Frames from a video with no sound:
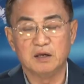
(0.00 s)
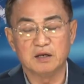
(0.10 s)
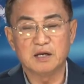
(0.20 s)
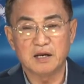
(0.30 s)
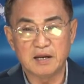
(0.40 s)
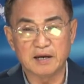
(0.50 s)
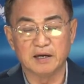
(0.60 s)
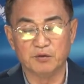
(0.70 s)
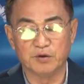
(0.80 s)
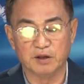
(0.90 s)
hiện nay đang
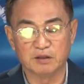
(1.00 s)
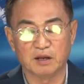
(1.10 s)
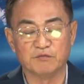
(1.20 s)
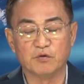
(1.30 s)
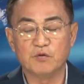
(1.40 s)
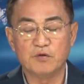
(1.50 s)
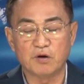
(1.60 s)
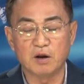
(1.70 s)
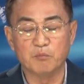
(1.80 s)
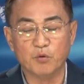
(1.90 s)
điều khiển thành phố
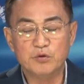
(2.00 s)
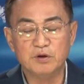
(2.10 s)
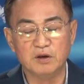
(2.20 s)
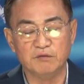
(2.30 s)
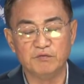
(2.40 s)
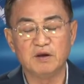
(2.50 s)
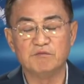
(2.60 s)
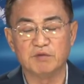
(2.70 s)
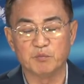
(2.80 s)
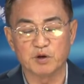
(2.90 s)
đó là bốn nghị
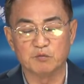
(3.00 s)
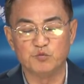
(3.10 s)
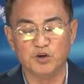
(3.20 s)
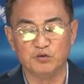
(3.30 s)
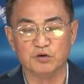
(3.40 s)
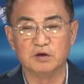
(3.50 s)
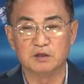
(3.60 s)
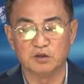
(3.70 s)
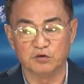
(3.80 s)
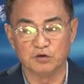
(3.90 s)
viên và một ông thị trưởng
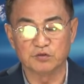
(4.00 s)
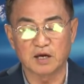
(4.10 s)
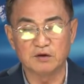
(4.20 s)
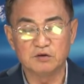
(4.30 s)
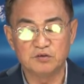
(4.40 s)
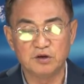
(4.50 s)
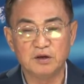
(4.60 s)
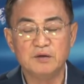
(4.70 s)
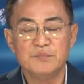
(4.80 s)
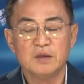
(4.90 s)
thị trưởng tạ đức trí